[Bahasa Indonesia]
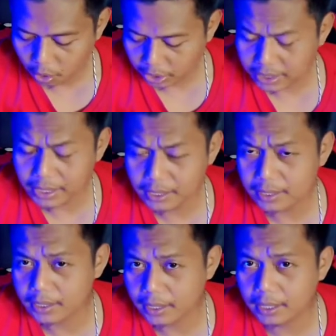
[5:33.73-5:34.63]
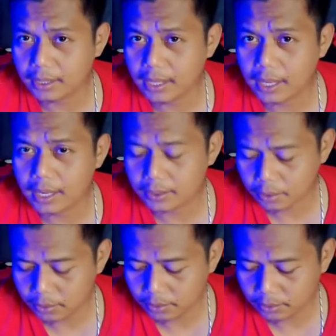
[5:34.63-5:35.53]
Oke, jadi di sini kita
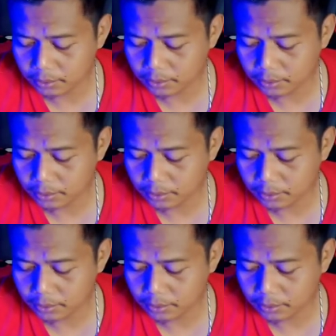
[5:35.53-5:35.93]
langsung